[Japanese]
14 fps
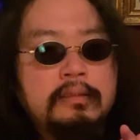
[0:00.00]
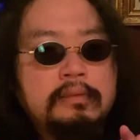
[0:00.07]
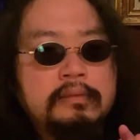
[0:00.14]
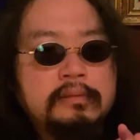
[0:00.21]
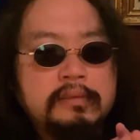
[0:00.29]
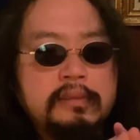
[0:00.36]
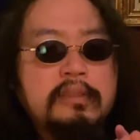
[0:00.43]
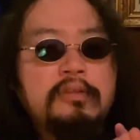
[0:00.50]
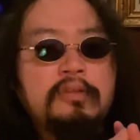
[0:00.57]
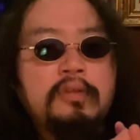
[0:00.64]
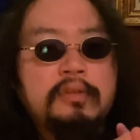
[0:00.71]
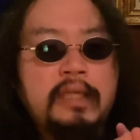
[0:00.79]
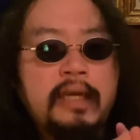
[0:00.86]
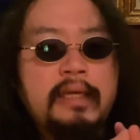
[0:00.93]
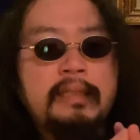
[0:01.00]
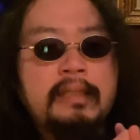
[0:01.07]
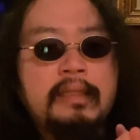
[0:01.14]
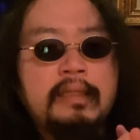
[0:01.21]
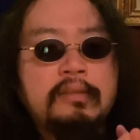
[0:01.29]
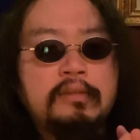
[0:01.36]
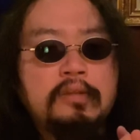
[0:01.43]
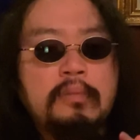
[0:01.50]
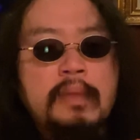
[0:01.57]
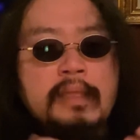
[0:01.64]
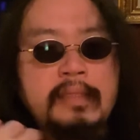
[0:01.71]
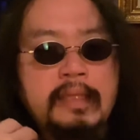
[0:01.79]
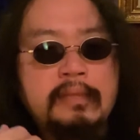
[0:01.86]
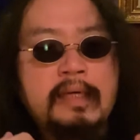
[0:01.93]
ちょっと大変だな、ちょっと
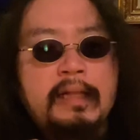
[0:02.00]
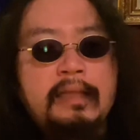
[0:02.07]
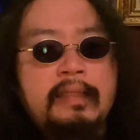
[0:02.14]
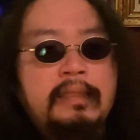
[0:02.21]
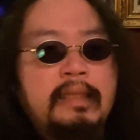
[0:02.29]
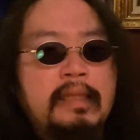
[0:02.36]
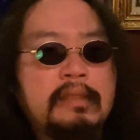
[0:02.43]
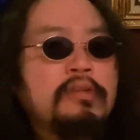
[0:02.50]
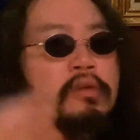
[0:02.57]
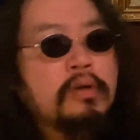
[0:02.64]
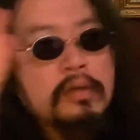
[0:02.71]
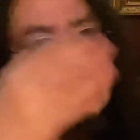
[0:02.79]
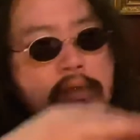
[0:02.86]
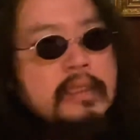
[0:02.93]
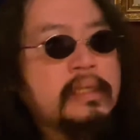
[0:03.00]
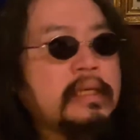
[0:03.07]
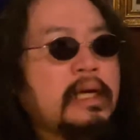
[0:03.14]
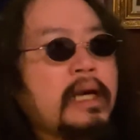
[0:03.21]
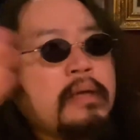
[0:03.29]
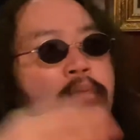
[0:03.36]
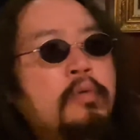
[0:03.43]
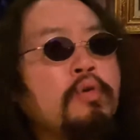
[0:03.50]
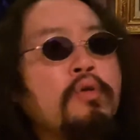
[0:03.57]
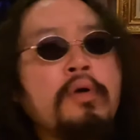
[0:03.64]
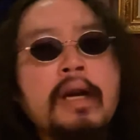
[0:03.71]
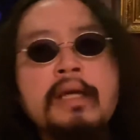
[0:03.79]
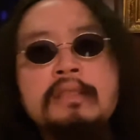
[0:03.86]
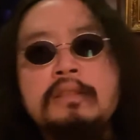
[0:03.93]
メンタルがあれだったらちょっと一回模様
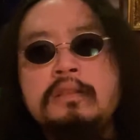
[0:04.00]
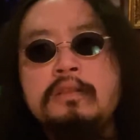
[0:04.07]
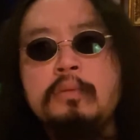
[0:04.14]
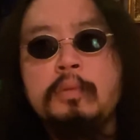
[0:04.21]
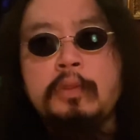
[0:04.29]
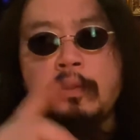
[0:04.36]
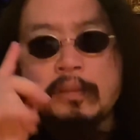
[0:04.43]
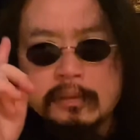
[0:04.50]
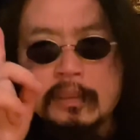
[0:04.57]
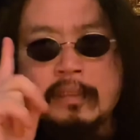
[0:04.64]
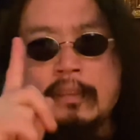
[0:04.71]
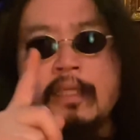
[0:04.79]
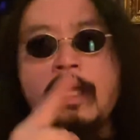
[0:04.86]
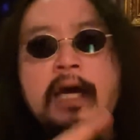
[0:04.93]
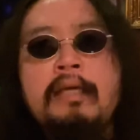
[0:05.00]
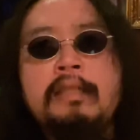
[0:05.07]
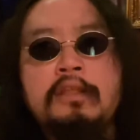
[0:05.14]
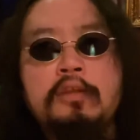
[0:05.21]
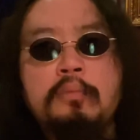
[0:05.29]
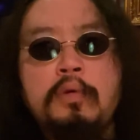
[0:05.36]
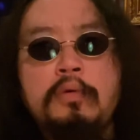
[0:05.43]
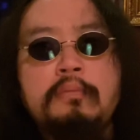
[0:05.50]
替えするのも全然ありだと思